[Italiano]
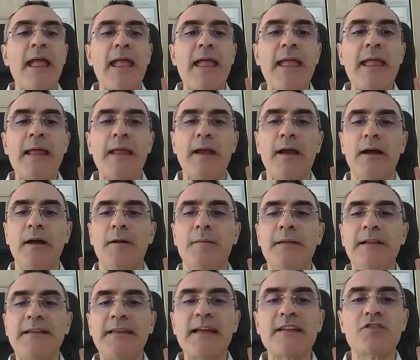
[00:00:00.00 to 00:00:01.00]
e eh,
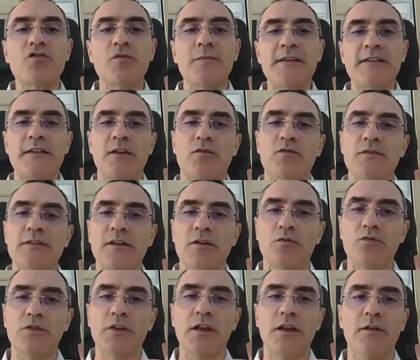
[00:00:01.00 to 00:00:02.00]
il terzo mese
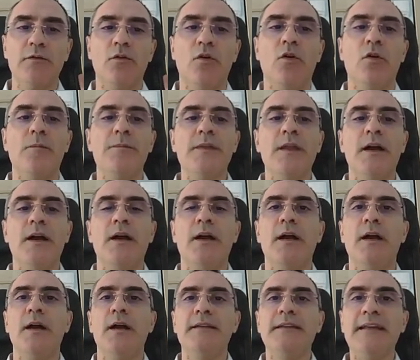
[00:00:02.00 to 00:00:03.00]
consecutivo
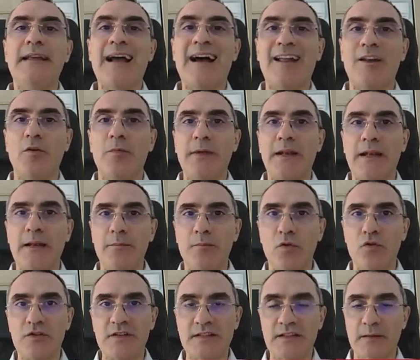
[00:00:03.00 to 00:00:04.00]
eh, di calo per le
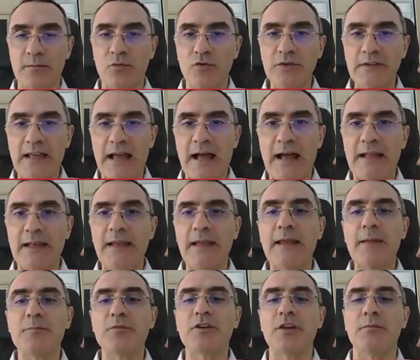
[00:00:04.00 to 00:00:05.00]
borse mondiali
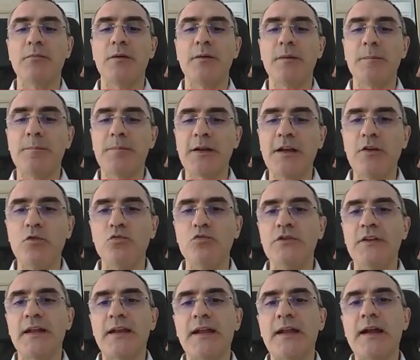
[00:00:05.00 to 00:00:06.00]
che potrebbe
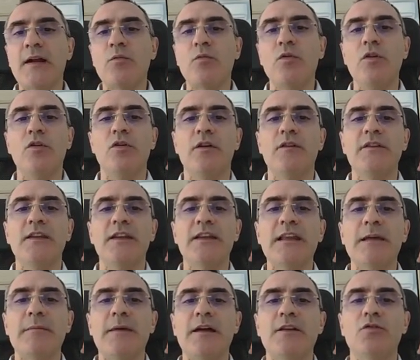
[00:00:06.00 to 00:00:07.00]
preludere a quello che viene
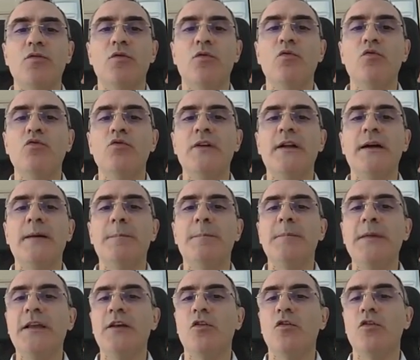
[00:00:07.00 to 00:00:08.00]
chiamato un
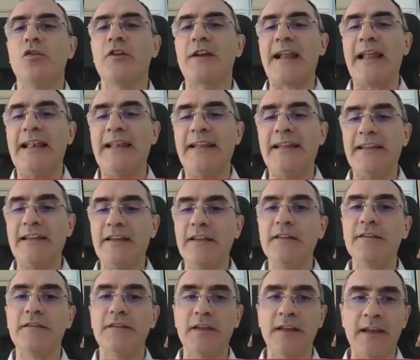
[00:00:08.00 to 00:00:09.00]
piccolo rally di
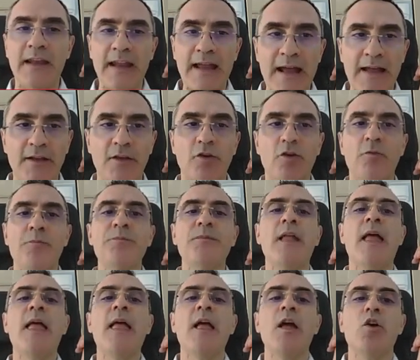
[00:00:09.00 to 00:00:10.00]
fine anno.
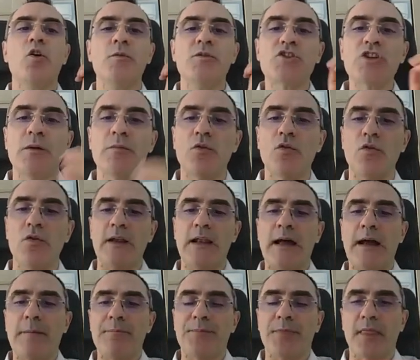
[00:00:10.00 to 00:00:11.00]
Cominciamo con
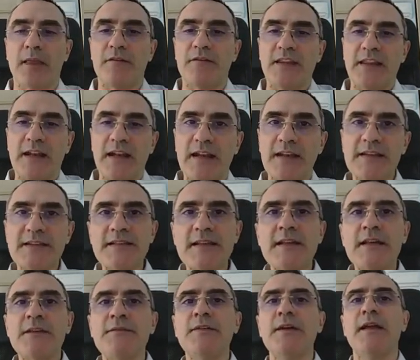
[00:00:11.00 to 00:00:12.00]
la mm, Federal
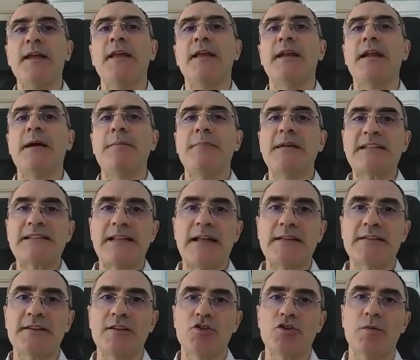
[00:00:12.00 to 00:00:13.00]
Reserve, era
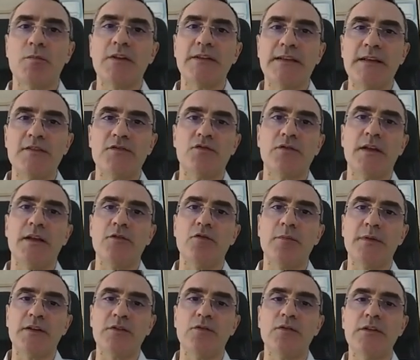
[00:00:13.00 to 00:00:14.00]
abbastanza diciamo, atteso dagli
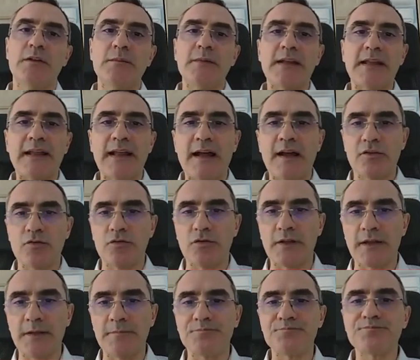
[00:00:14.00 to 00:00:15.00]
operatori del mercato
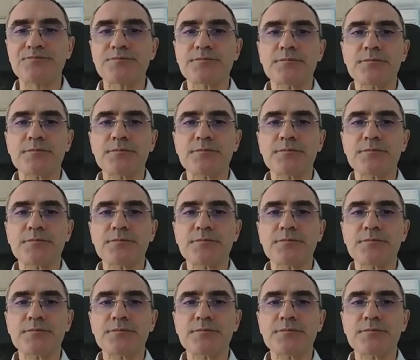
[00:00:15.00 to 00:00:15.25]
che